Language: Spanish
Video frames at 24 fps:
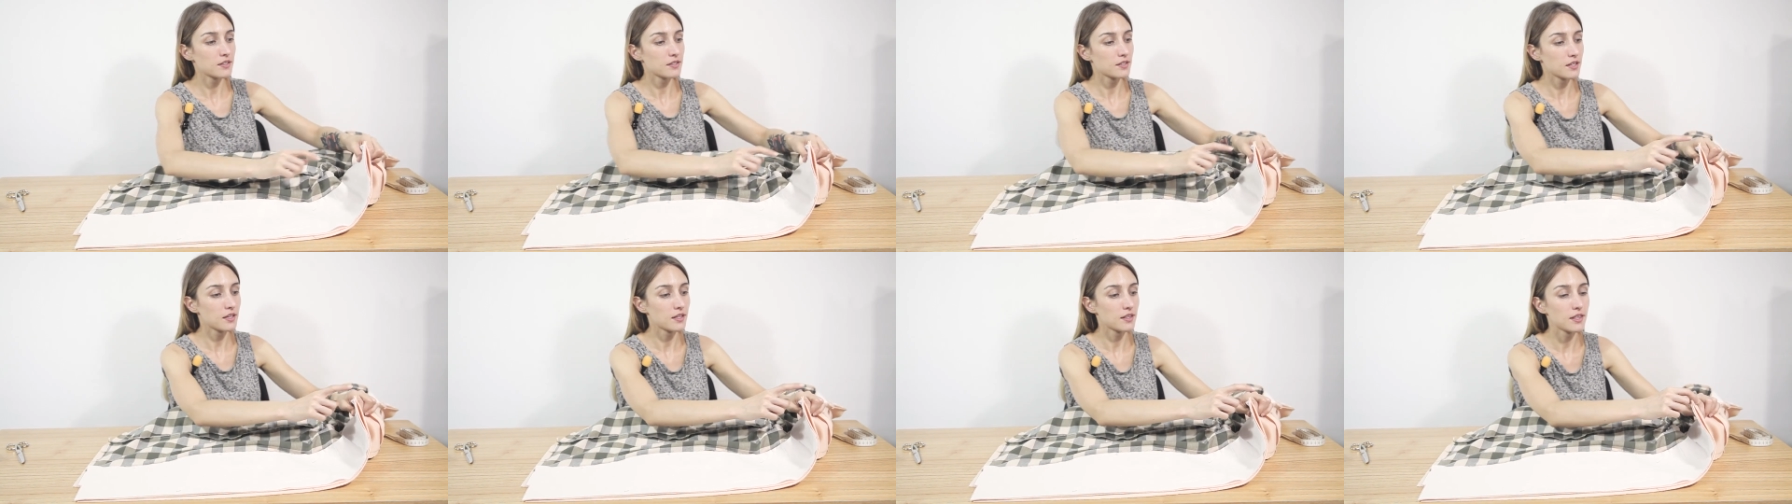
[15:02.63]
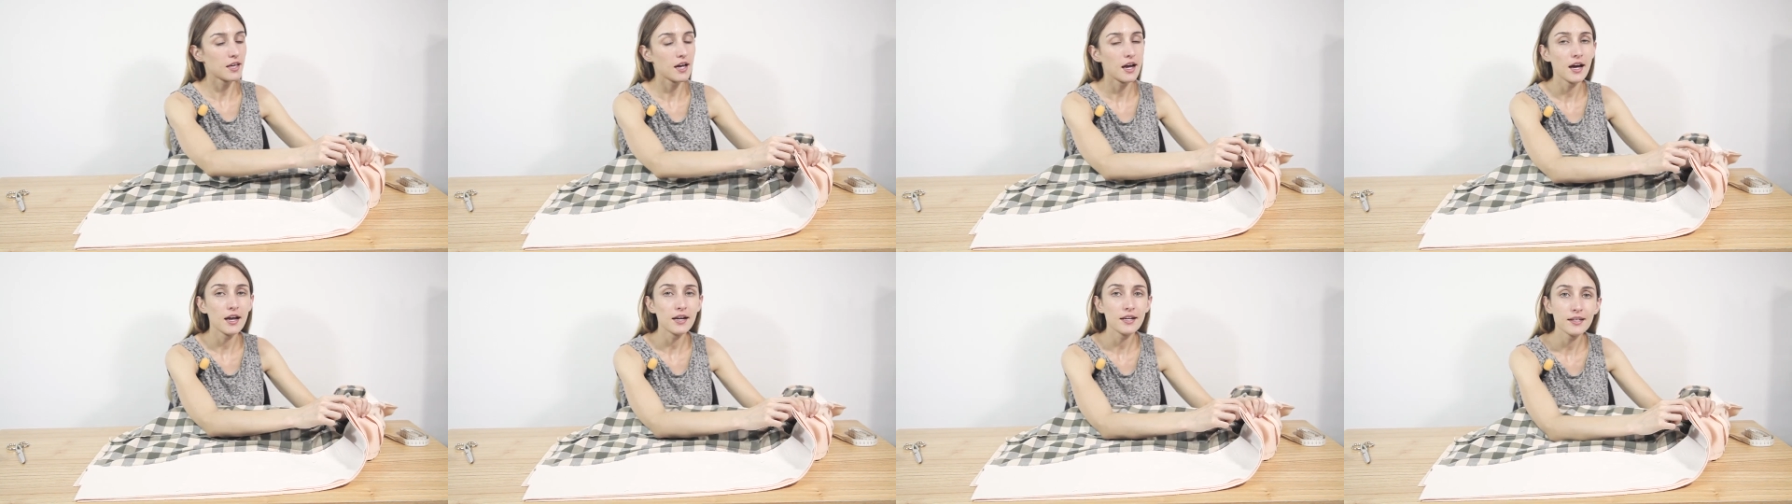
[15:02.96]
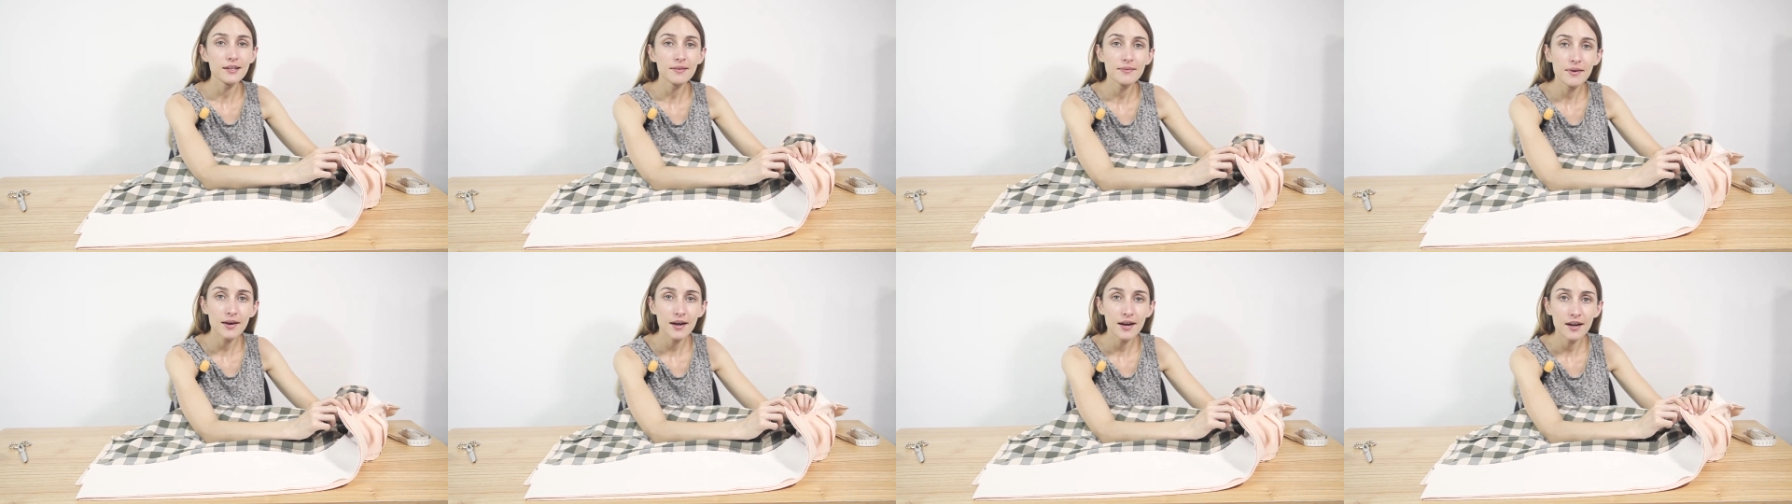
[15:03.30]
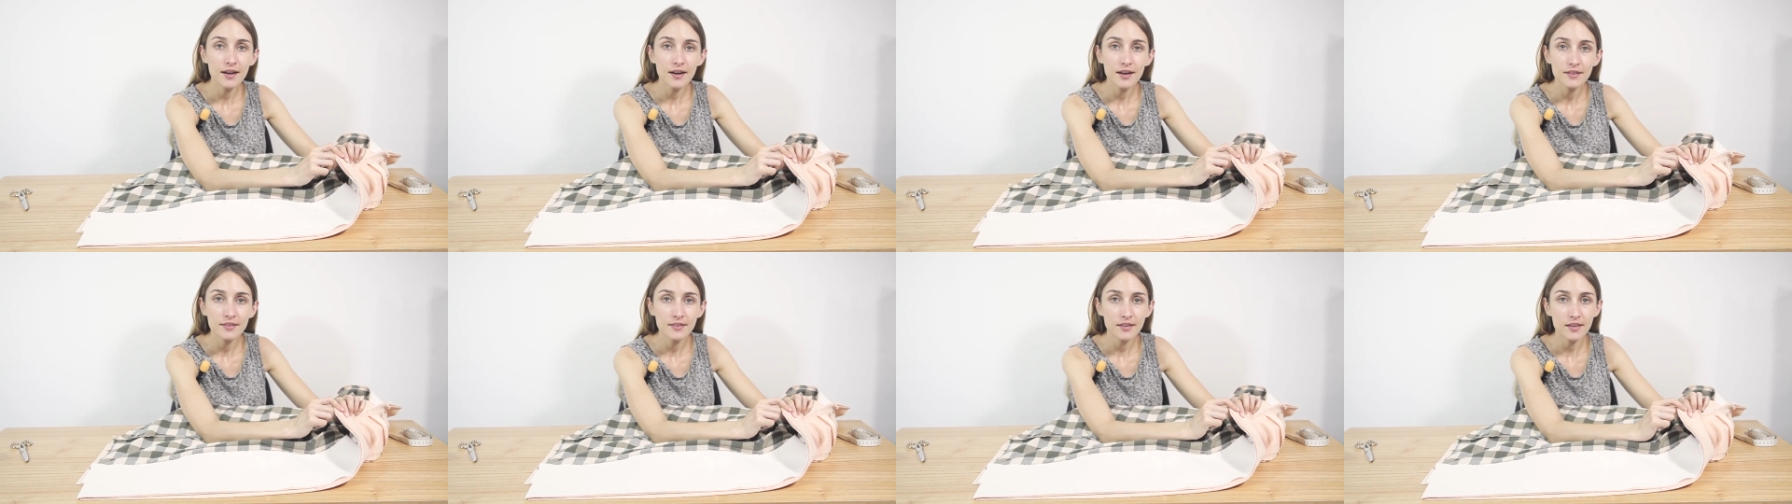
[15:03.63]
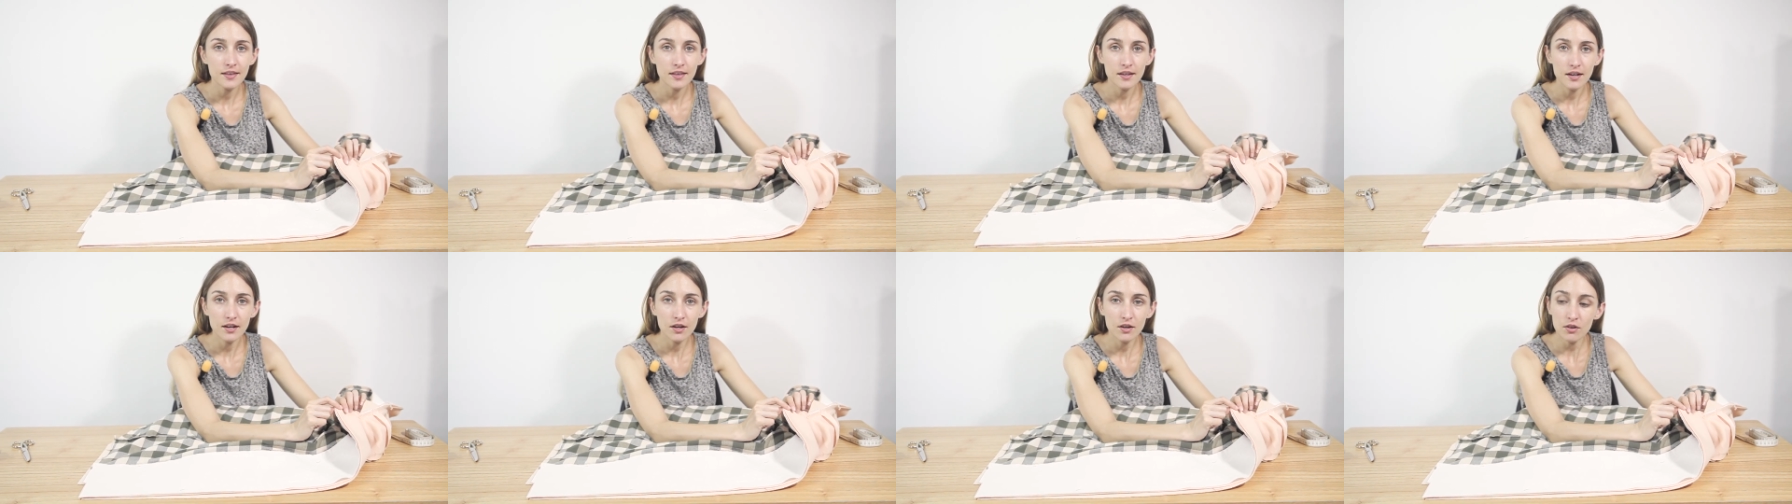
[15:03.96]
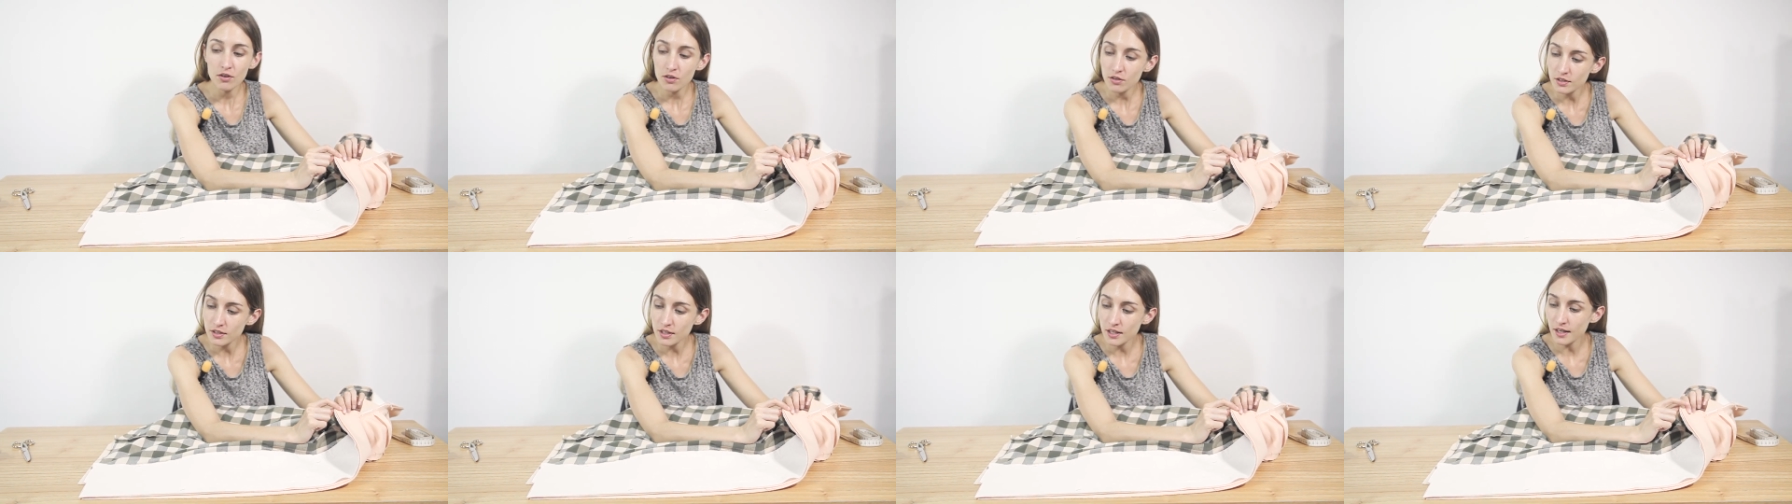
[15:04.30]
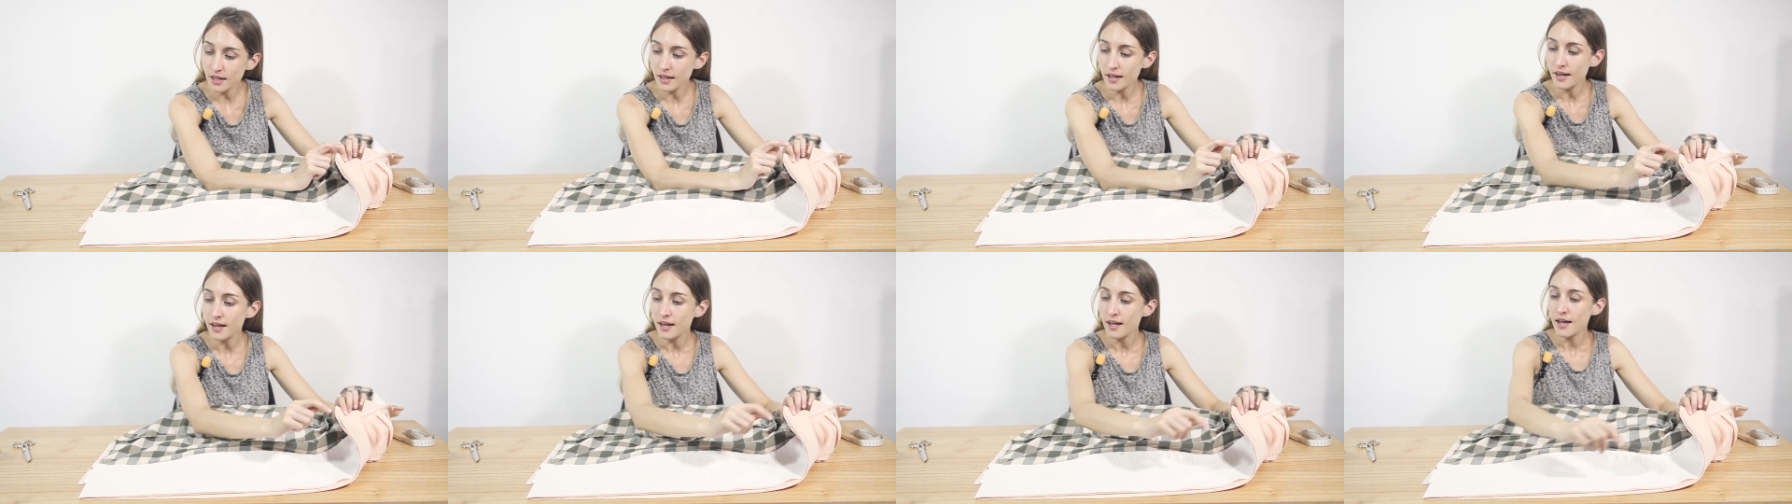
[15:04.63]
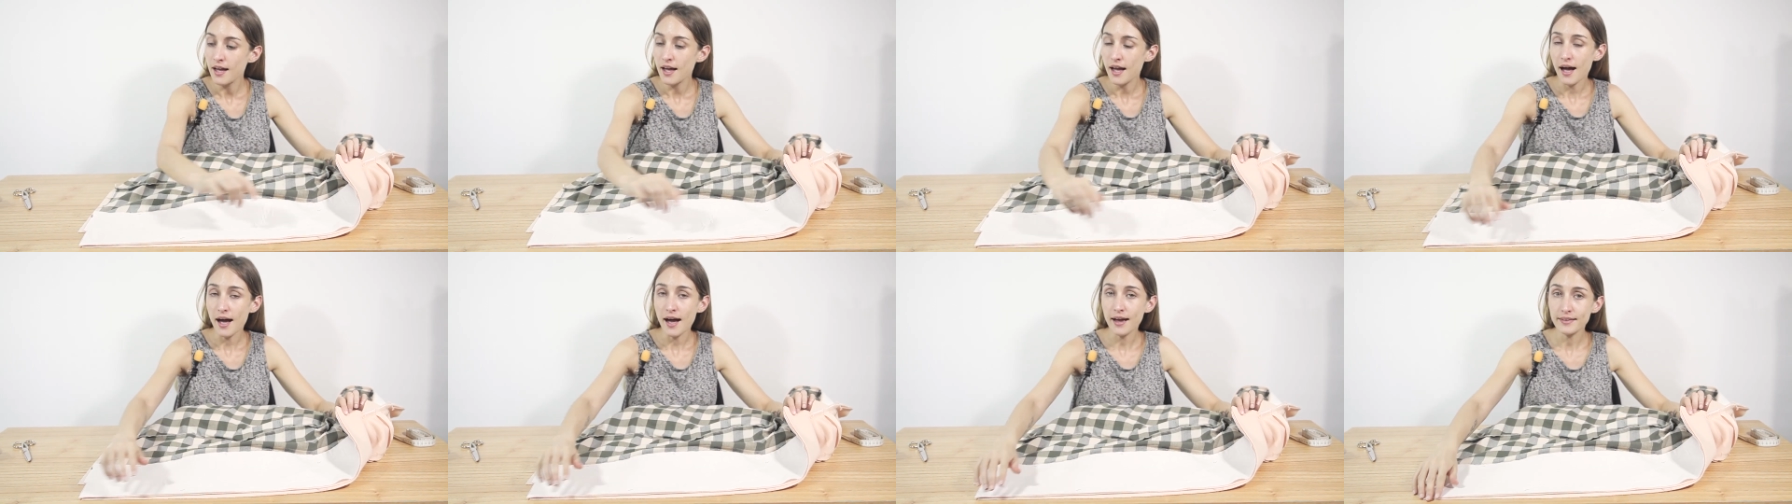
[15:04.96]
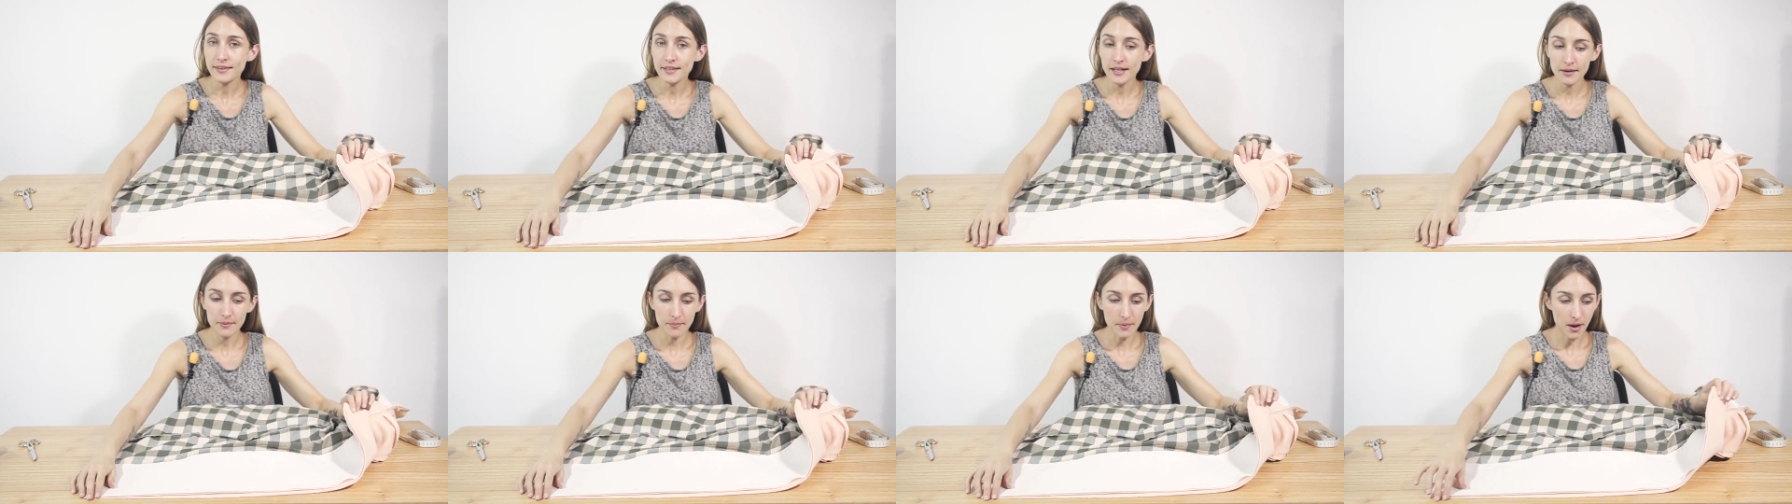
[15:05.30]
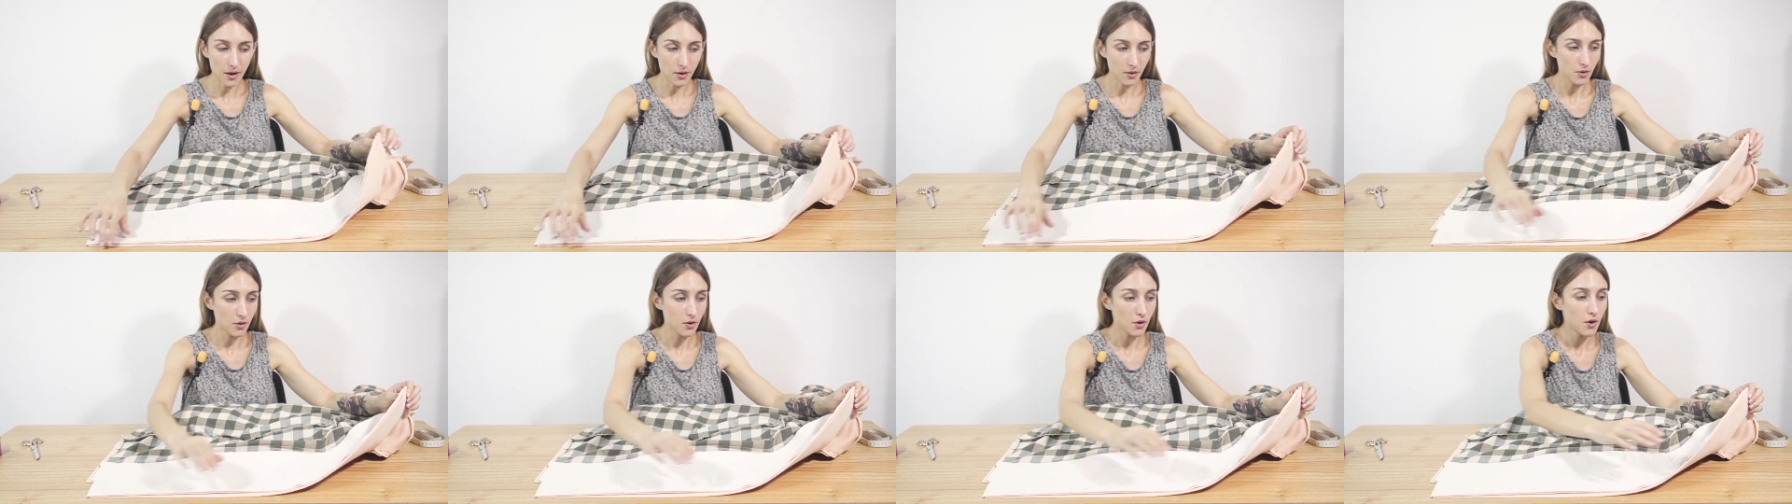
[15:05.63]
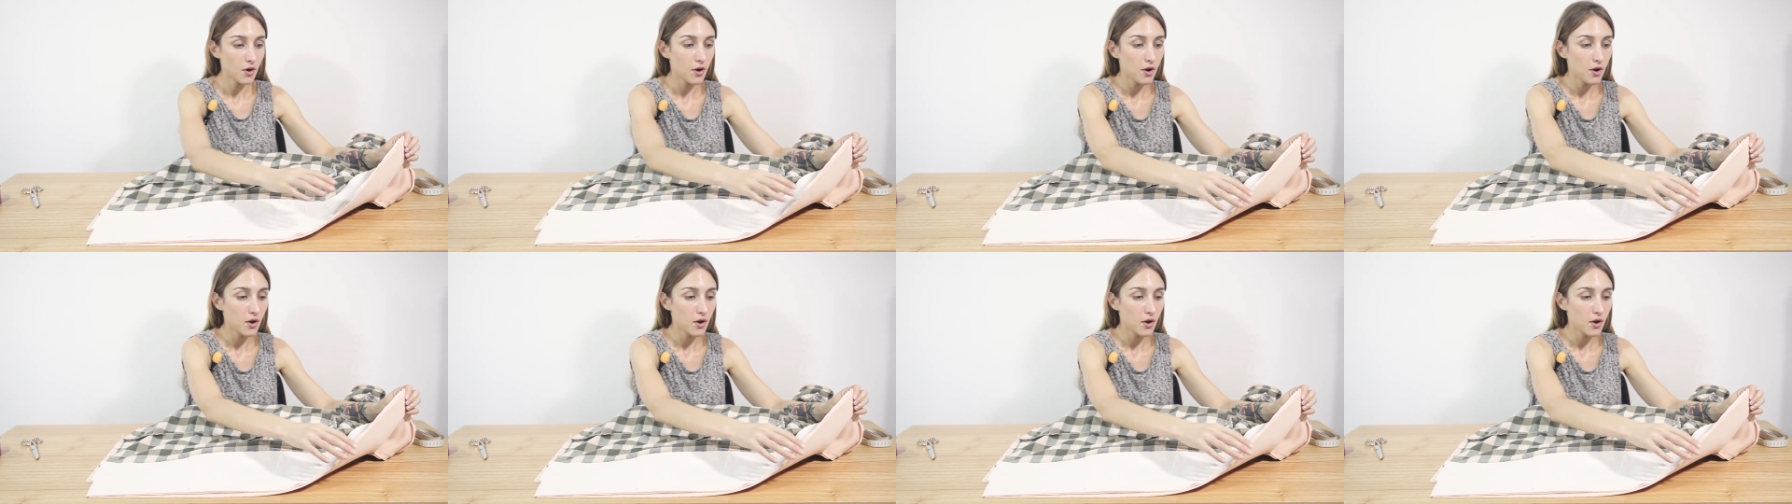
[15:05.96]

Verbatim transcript: Desde acá arriba, desde el escote hasta el bajo.